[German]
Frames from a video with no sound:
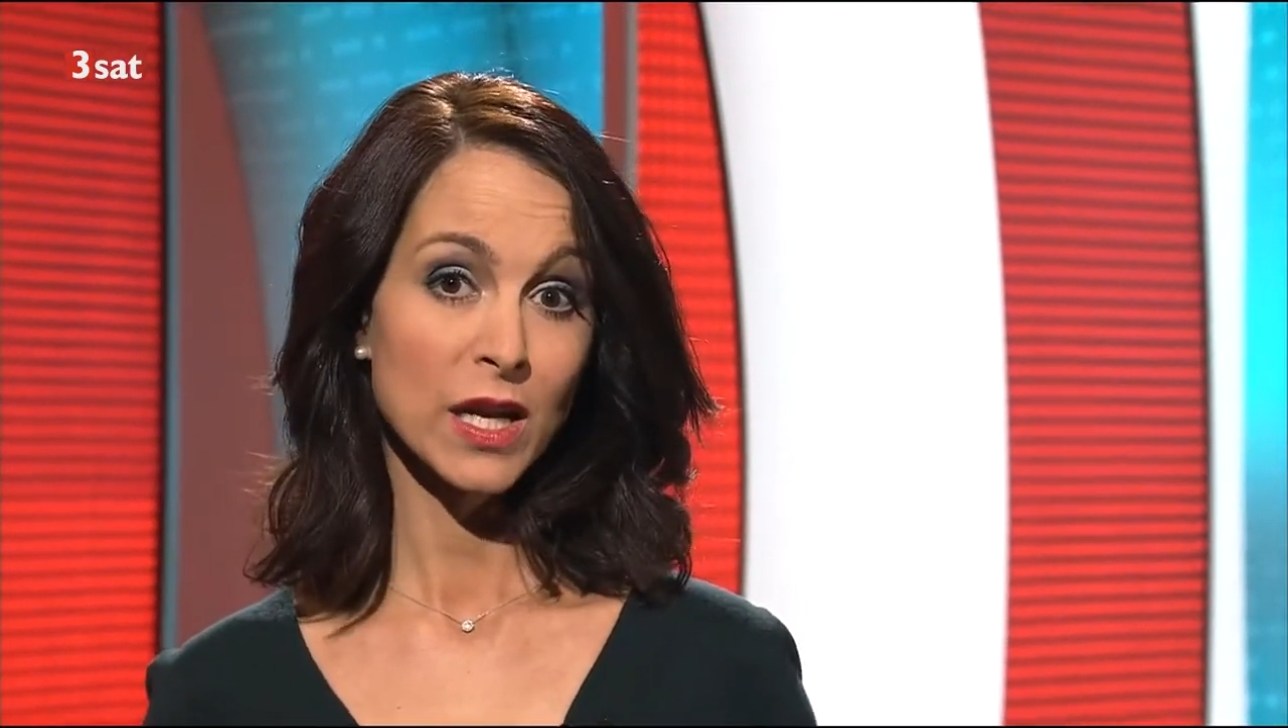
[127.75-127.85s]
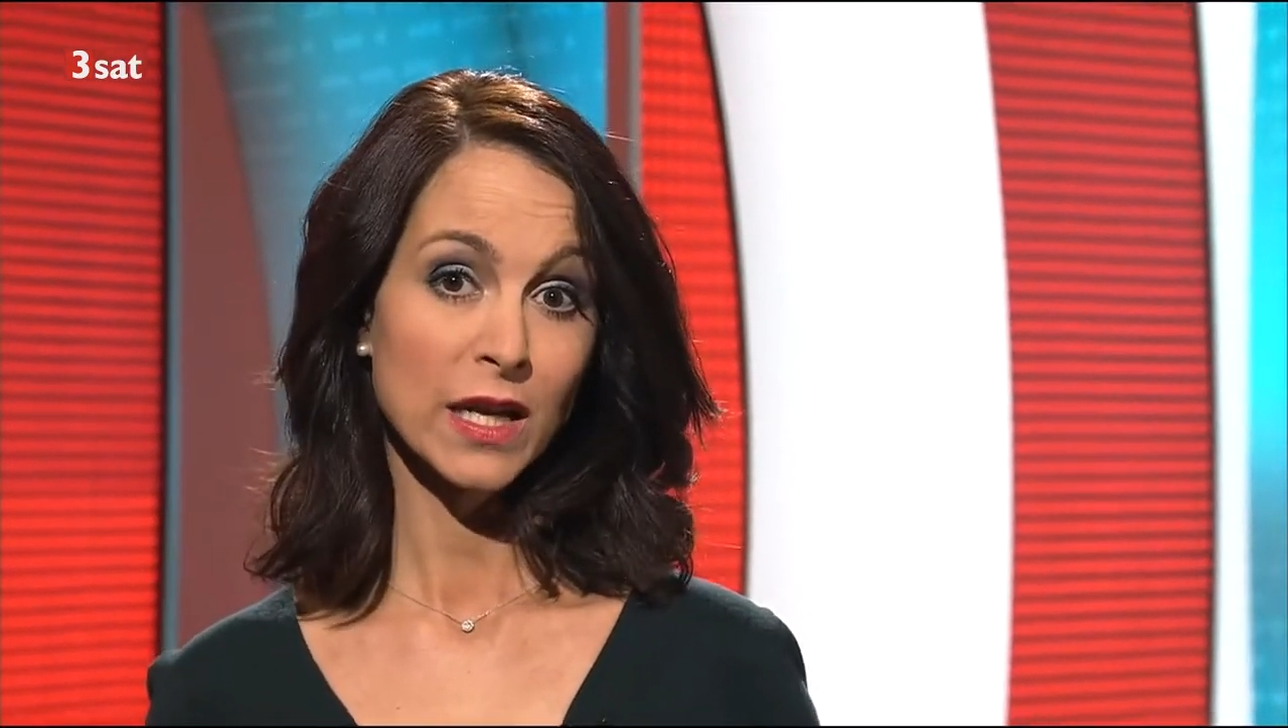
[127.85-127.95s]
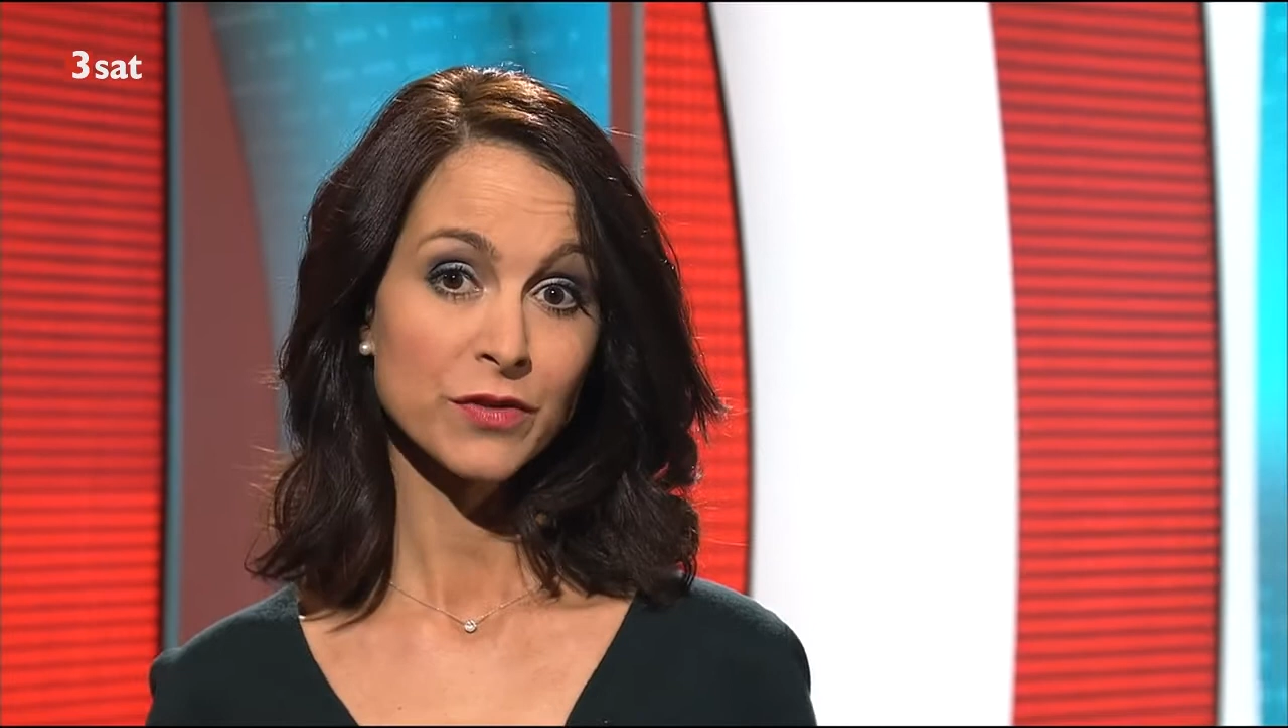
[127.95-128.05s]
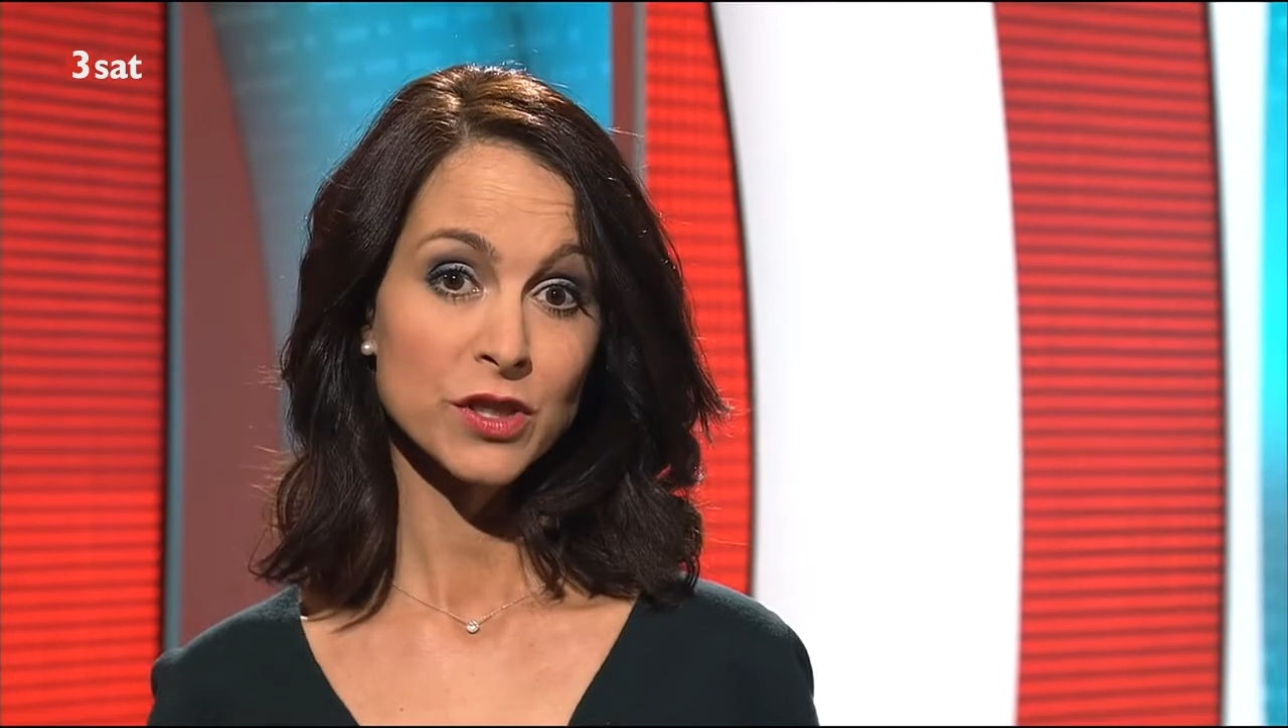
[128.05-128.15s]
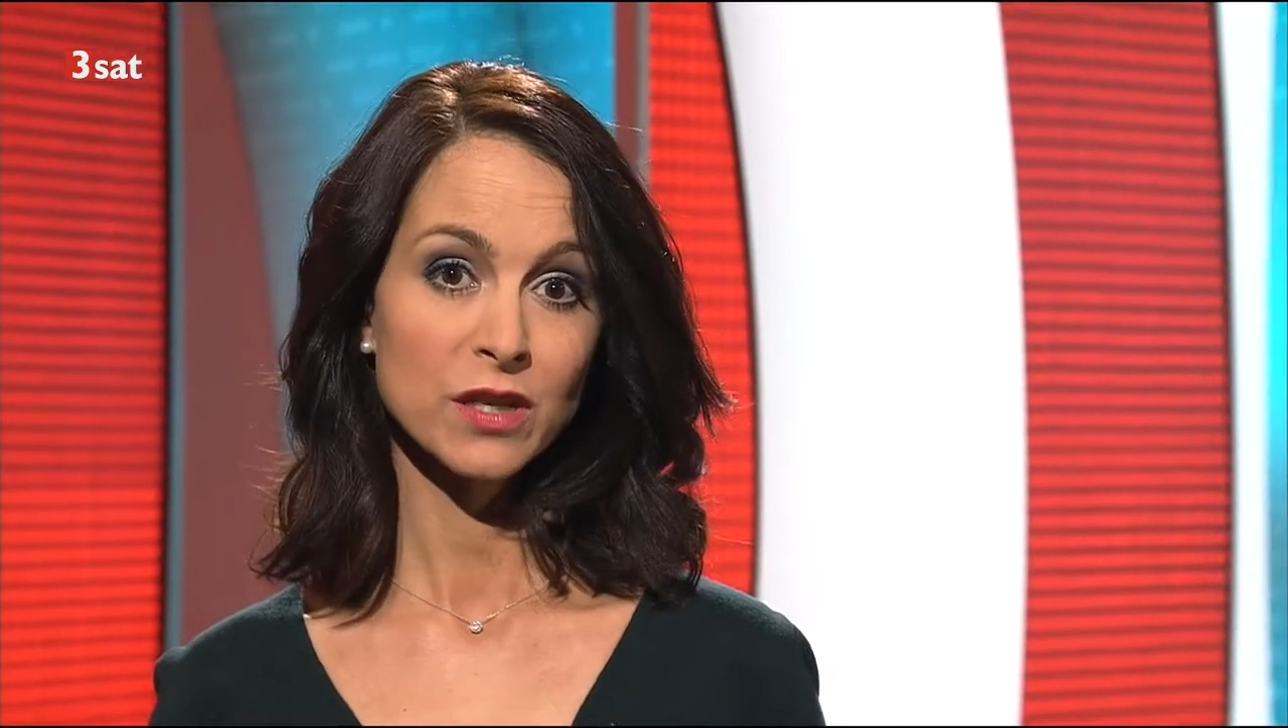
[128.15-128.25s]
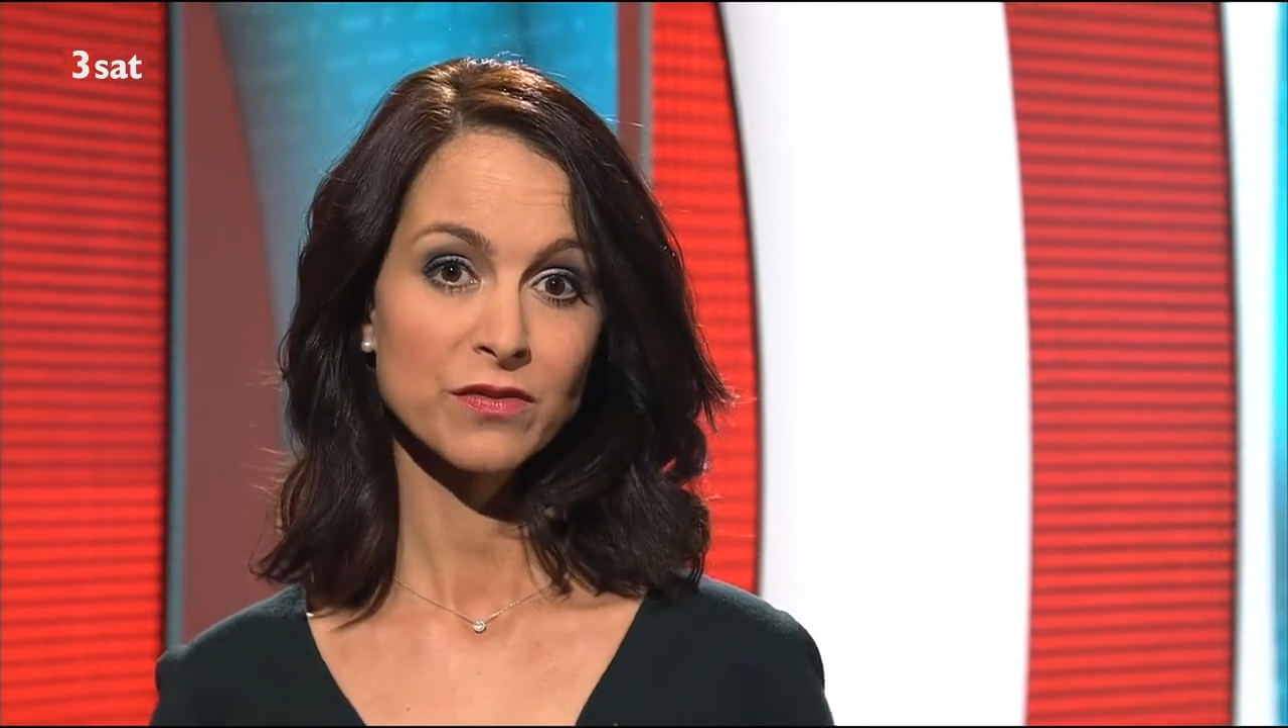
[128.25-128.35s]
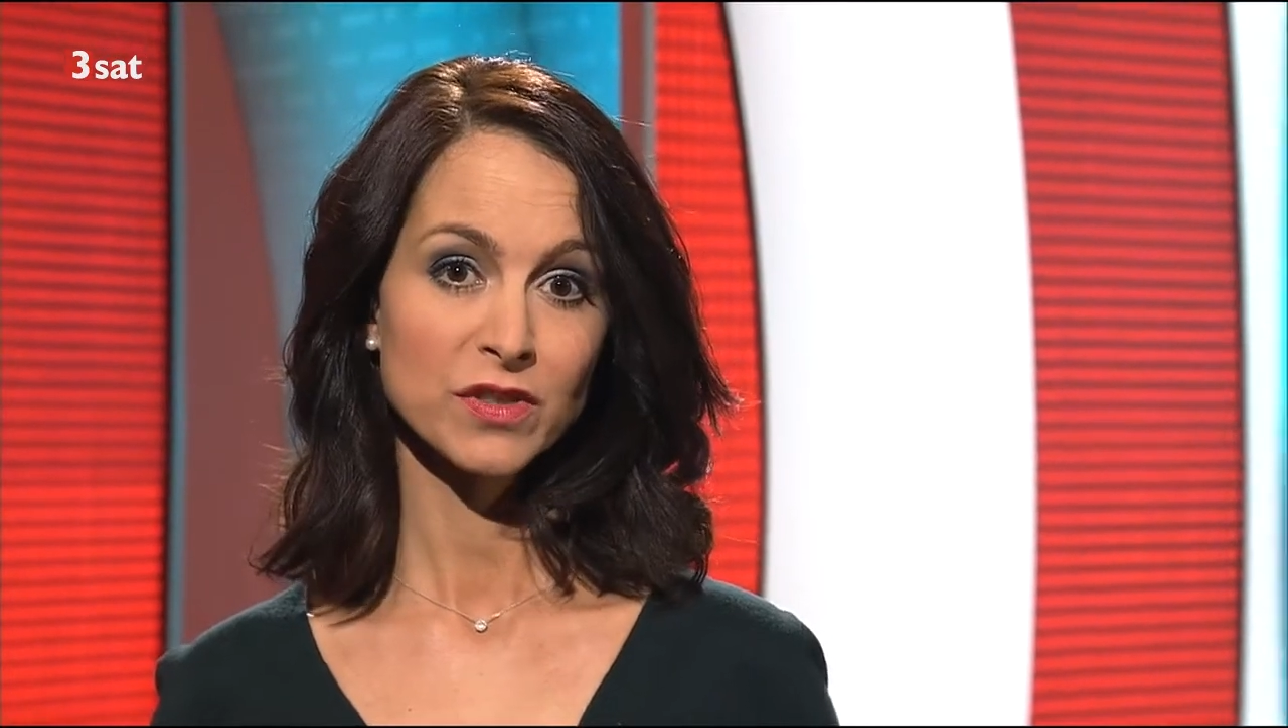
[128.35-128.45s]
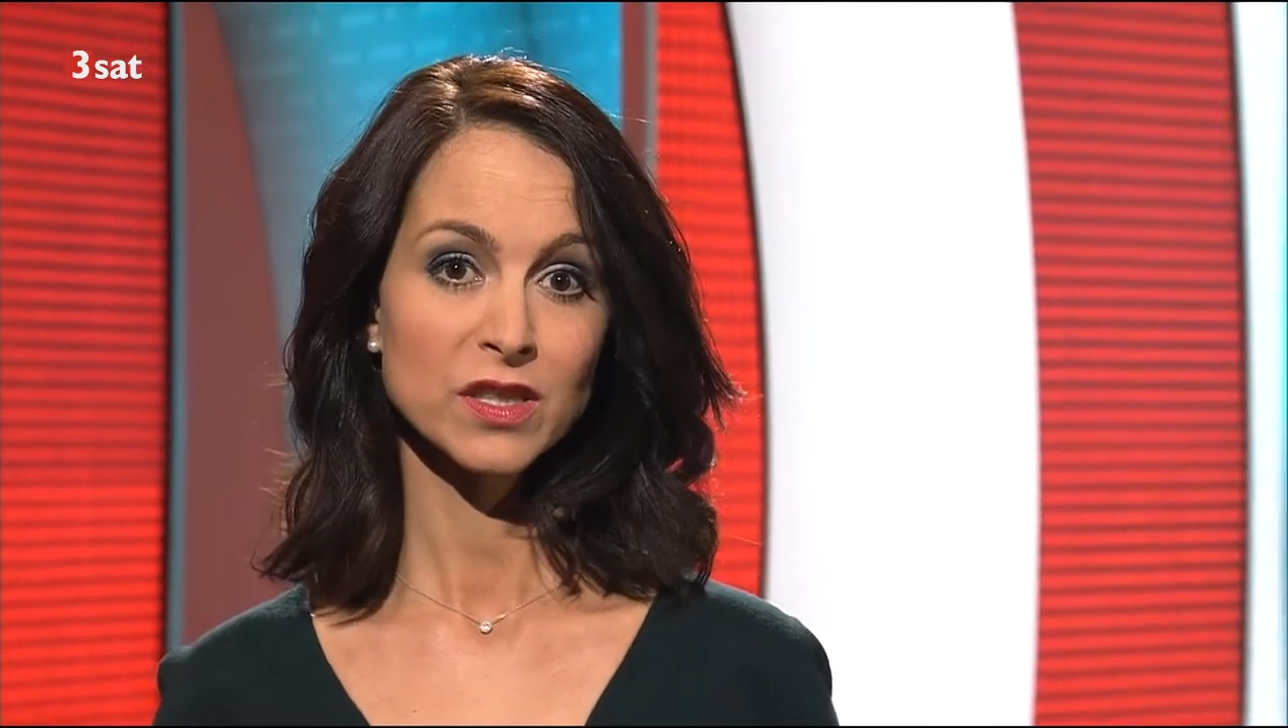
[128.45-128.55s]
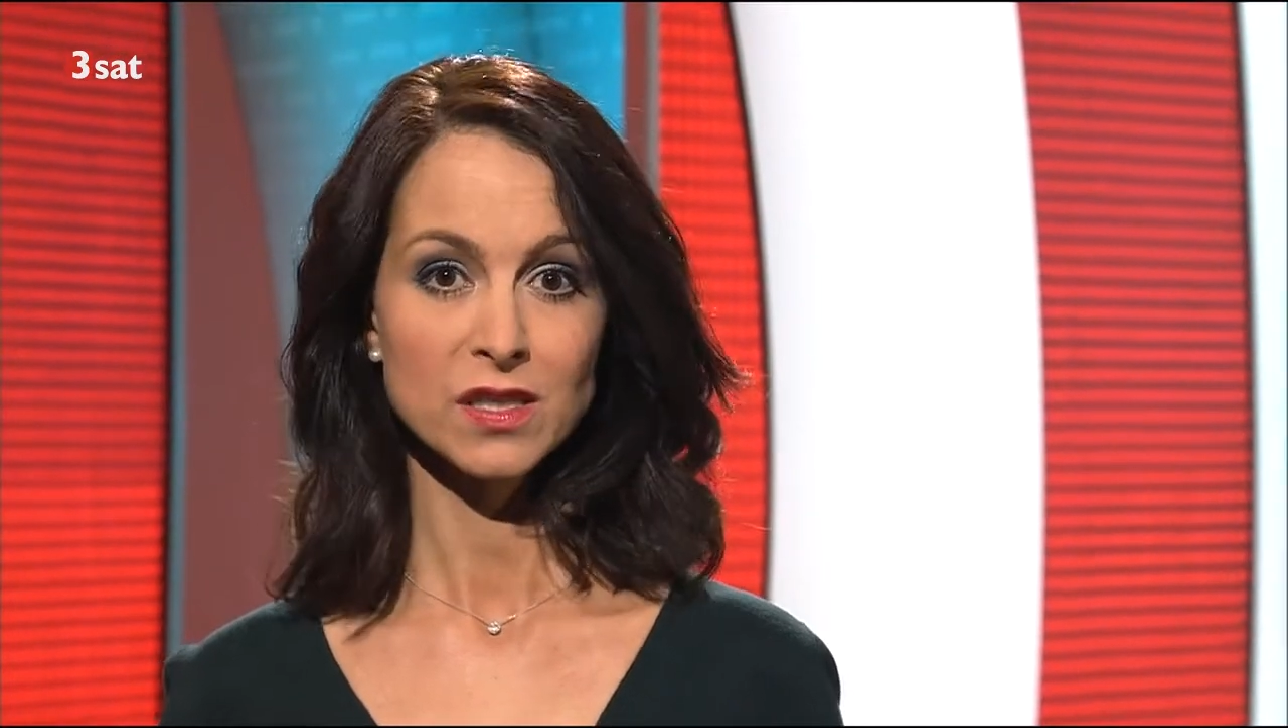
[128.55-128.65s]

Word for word: Landwirtschaft wird